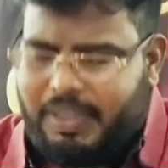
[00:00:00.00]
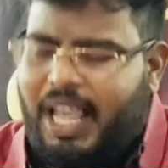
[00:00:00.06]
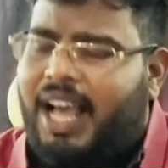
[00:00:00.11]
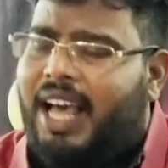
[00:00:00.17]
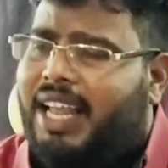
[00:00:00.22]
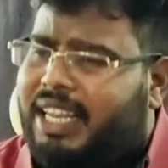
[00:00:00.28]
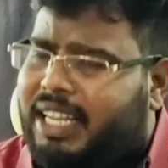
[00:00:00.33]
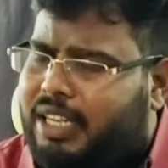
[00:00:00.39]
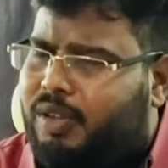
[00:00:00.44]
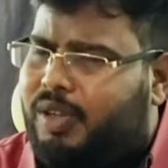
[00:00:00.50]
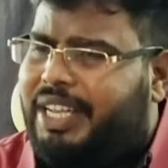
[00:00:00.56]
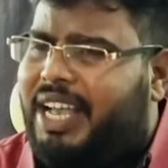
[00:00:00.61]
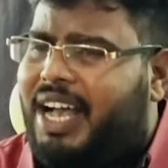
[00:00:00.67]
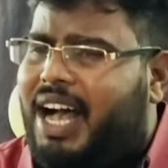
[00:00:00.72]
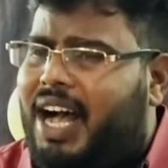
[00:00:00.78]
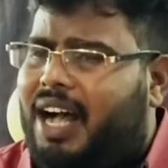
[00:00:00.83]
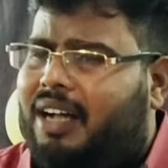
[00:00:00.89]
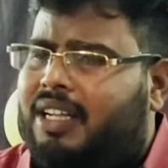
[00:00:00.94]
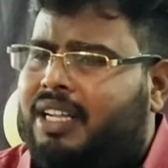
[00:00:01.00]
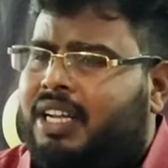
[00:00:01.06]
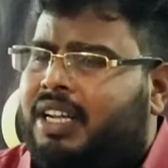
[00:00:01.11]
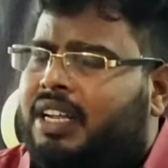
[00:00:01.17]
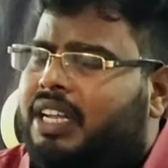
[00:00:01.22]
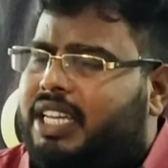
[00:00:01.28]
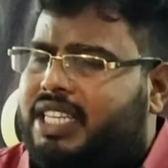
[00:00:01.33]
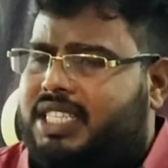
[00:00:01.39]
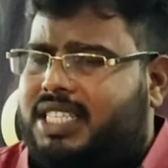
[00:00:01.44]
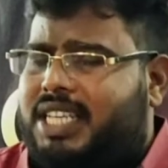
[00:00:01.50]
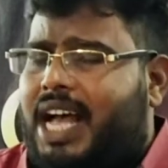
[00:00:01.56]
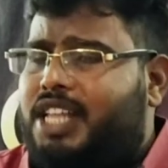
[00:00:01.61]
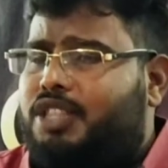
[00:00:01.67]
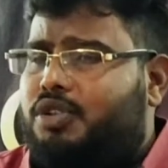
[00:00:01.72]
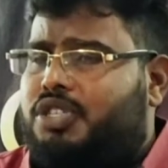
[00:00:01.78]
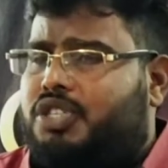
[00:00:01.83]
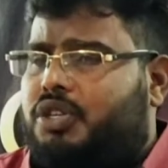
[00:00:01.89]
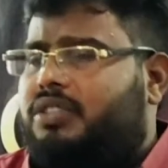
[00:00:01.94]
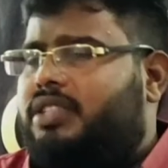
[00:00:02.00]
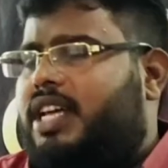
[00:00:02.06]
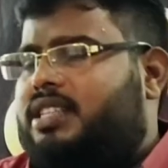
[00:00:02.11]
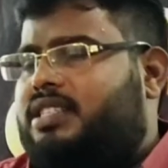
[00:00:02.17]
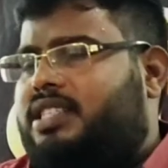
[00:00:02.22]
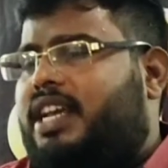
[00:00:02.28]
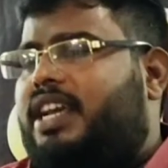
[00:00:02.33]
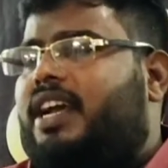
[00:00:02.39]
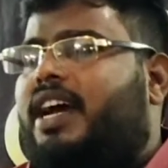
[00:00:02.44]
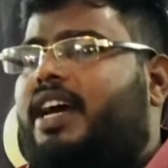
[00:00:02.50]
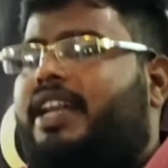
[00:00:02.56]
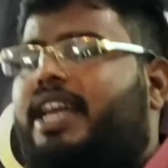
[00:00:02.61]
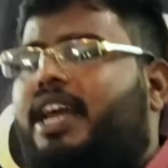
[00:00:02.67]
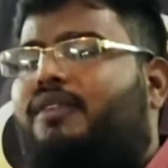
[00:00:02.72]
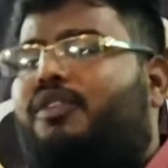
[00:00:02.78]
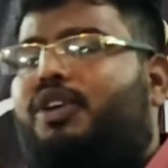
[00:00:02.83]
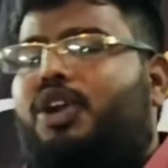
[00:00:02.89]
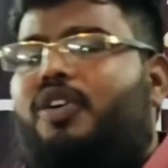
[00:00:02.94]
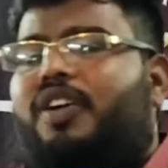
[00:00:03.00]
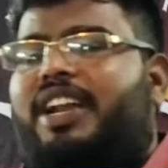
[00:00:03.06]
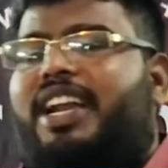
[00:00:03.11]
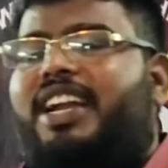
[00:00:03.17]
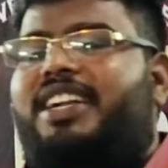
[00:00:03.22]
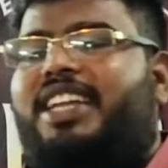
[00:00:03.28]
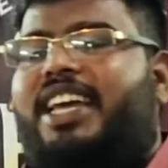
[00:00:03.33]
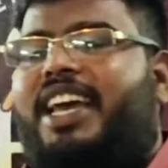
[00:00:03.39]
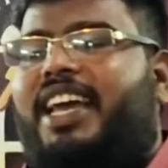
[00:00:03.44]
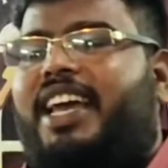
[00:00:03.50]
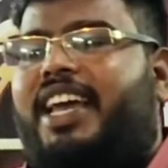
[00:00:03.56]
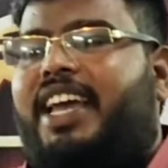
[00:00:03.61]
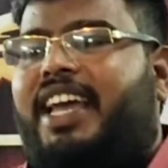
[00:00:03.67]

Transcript: హలలుయా ఈ సాధు సుందర్ సింగర్ ఎవరు అని అంటే